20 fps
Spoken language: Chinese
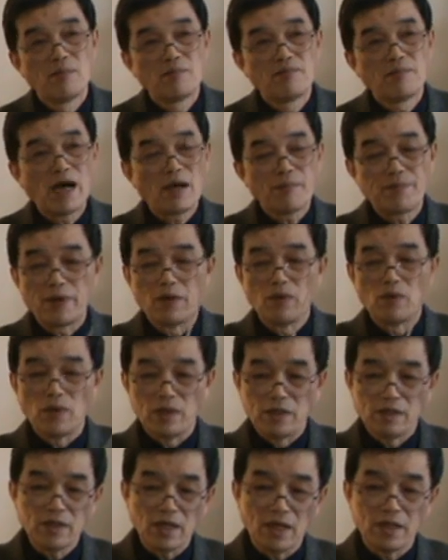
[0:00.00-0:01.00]
巴比
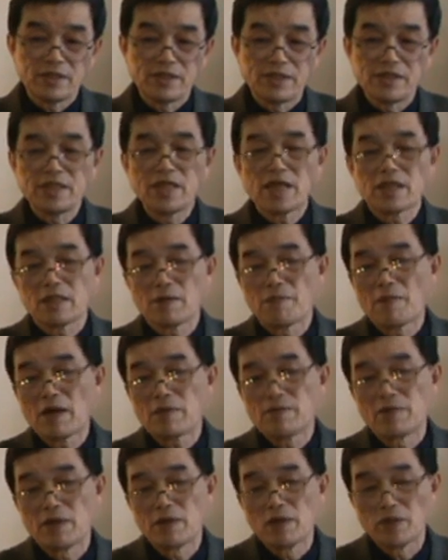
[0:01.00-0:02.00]
伦的西亚的巴
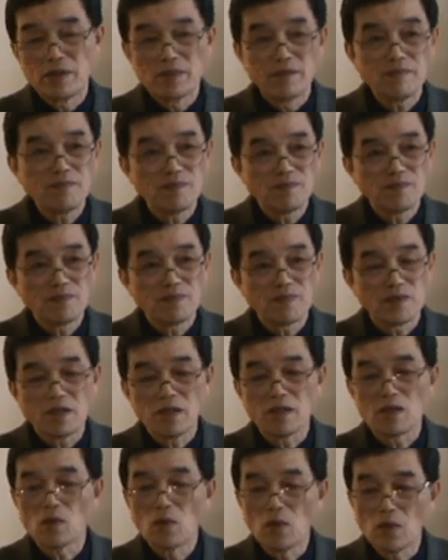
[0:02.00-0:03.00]
比伦
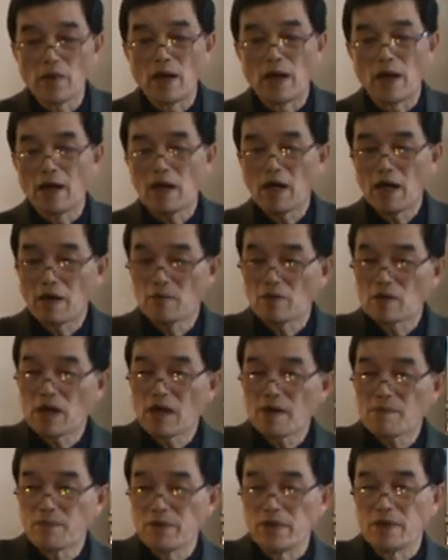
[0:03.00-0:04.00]
的国王哈姆
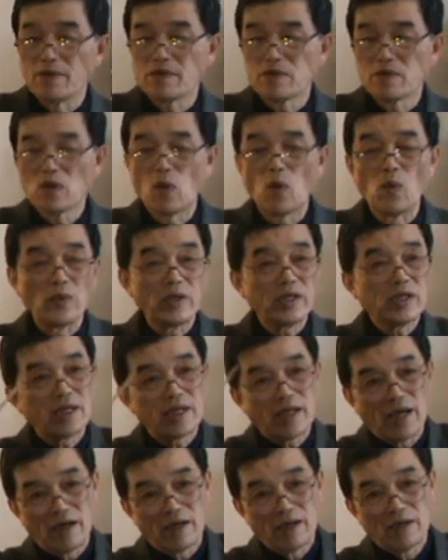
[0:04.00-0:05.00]
拉比统一了
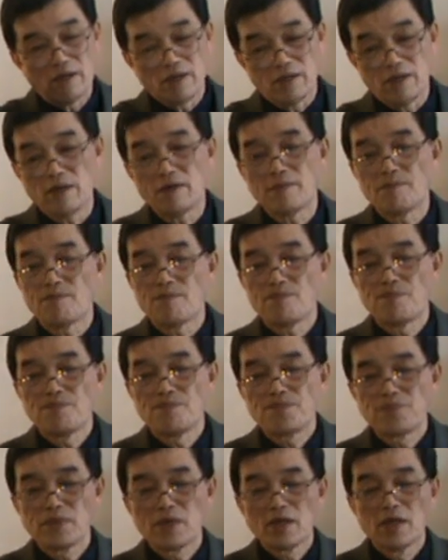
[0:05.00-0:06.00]
两河。
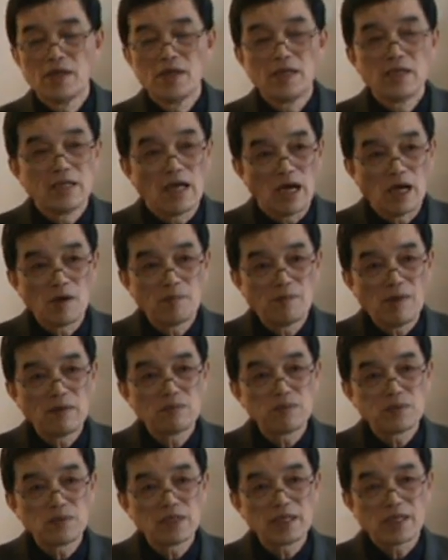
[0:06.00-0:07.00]
然后
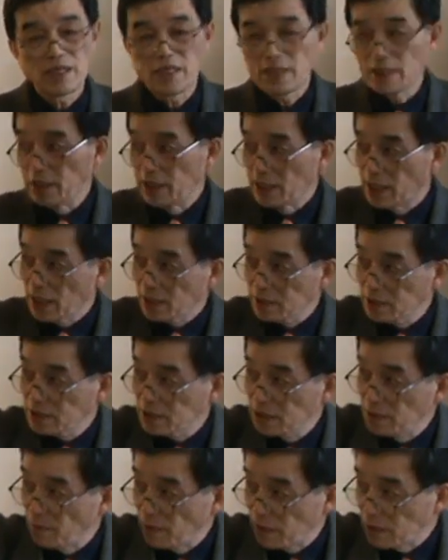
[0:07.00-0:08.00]
颁布了以以他自
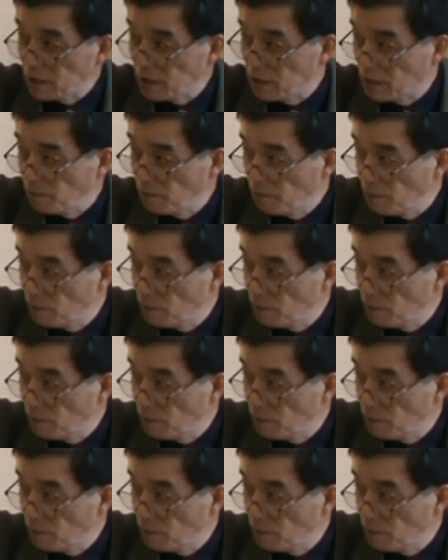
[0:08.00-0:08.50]
己名字